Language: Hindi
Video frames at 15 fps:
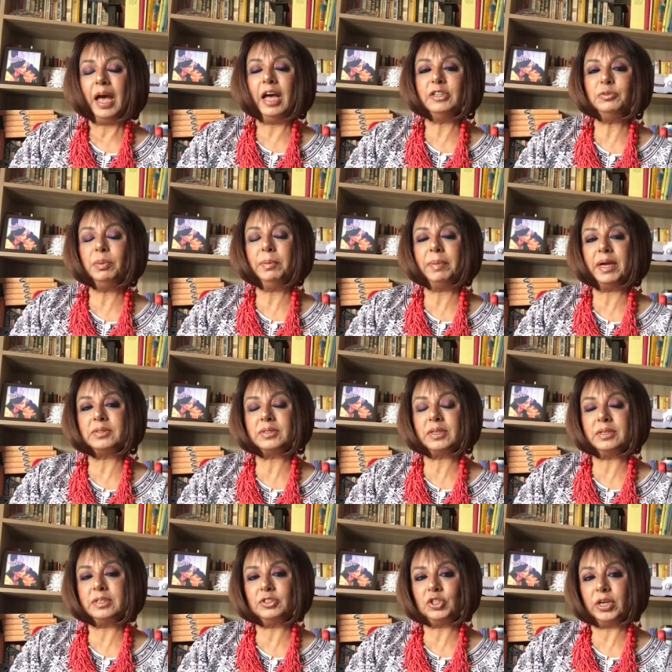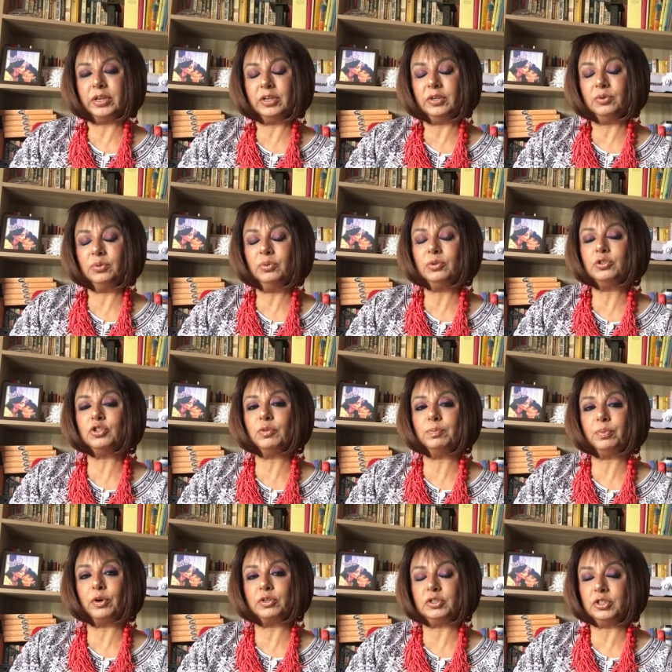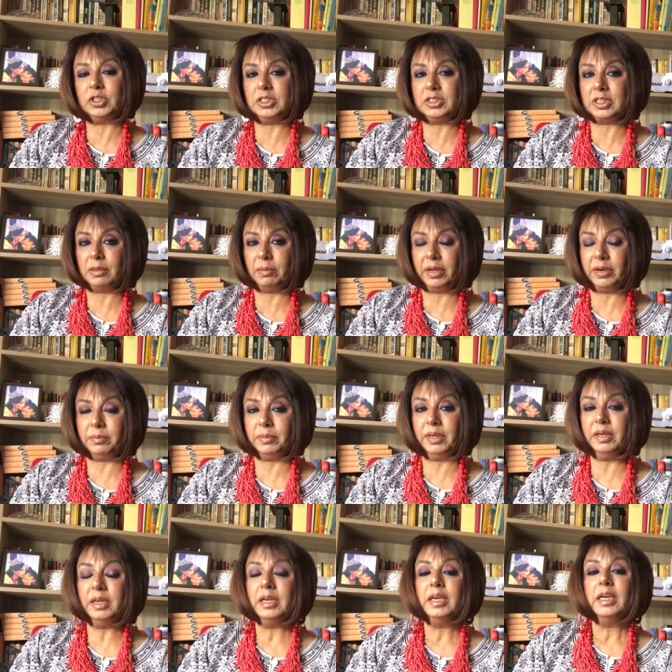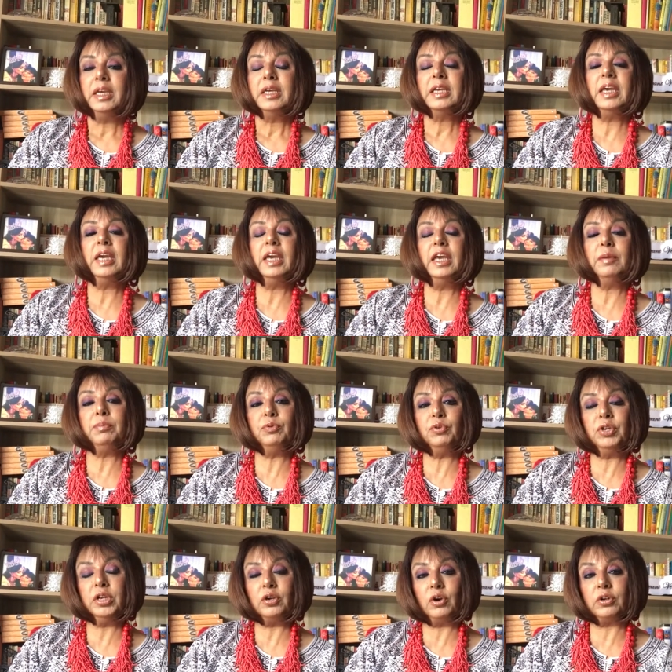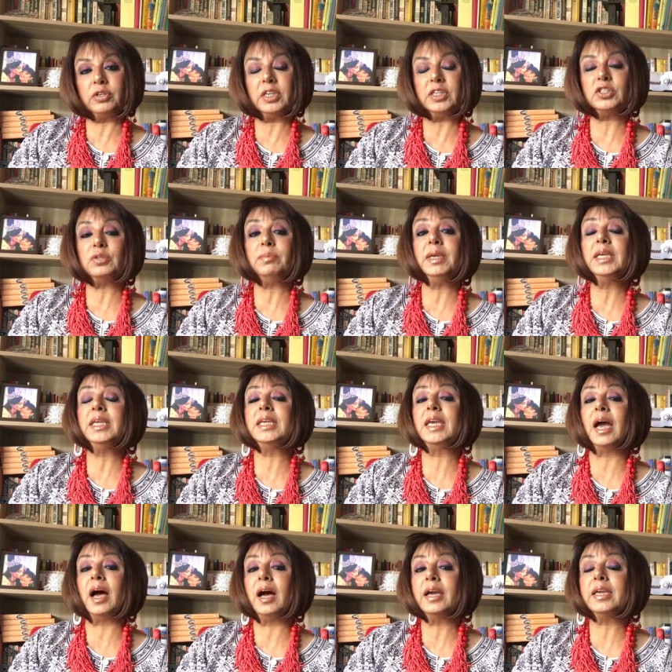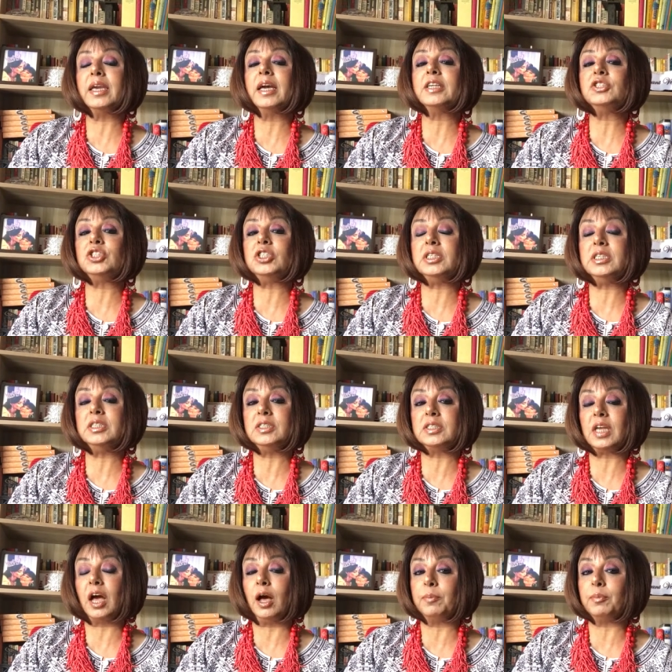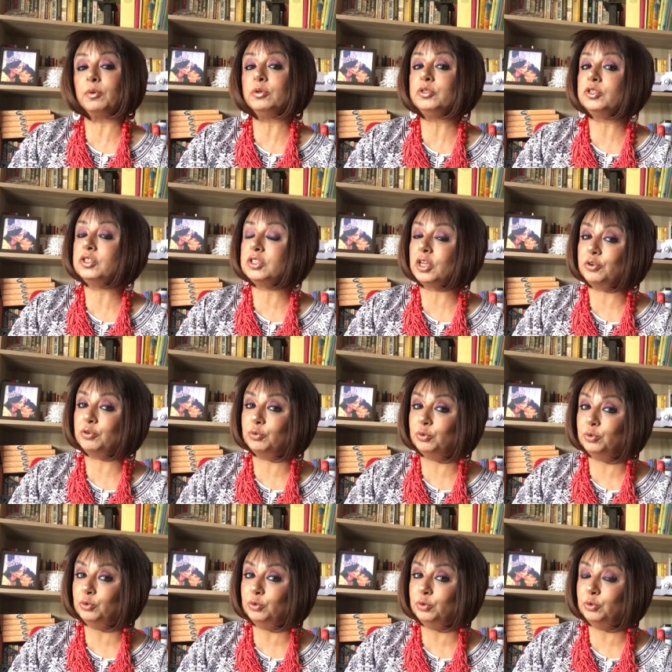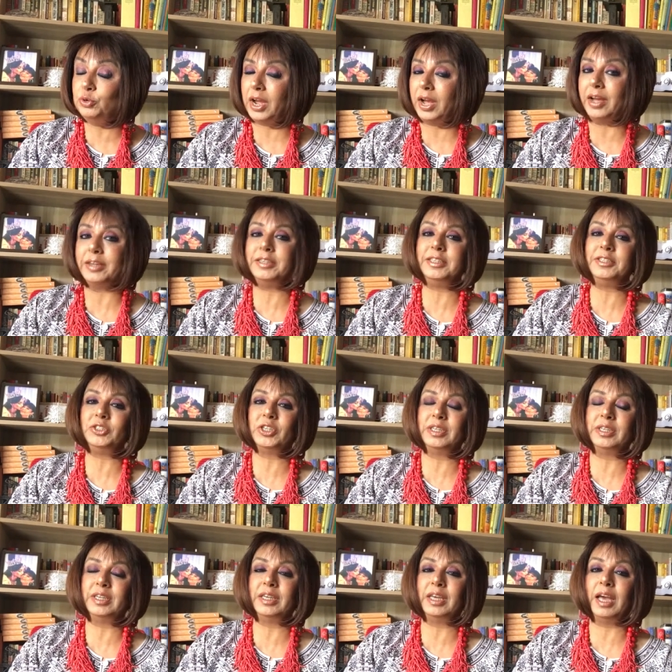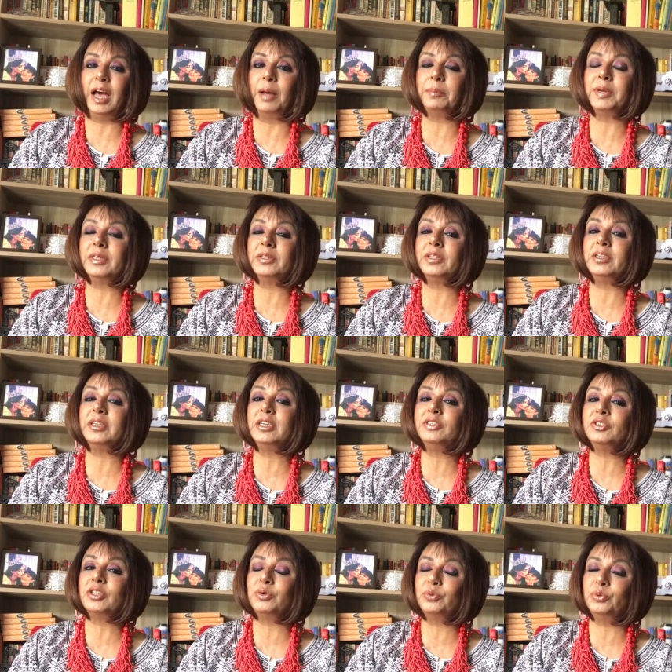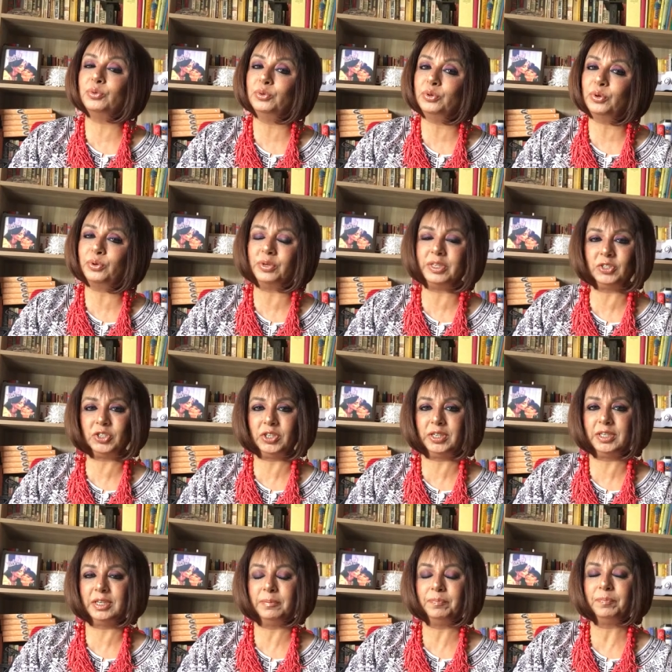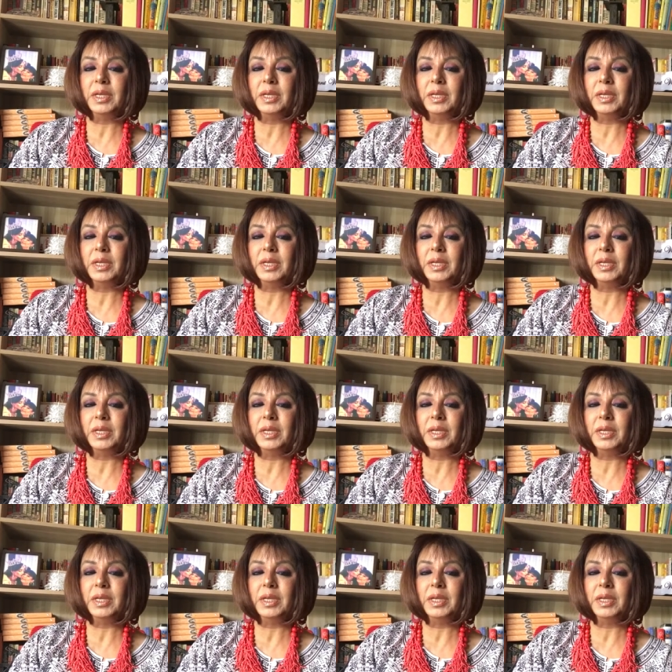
आज मैं बात करने जा रही हूँ कुछ इम्पोर्टेंट चीज़ के बारे में कि एक ब्यूटी कॉन्टेस्ट में क्या क्या चीज़ आपको ज़रूर आनी चाहिए आपके अंदर ये ज़रूर होनी चाहिए